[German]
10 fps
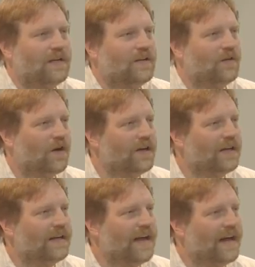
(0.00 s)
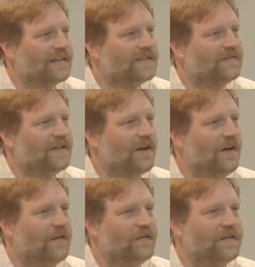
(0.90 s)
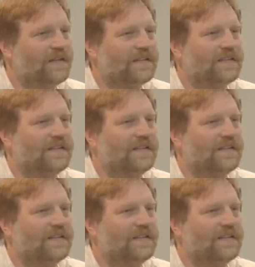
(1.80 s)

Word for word: neu dein Herz wieder öffnest,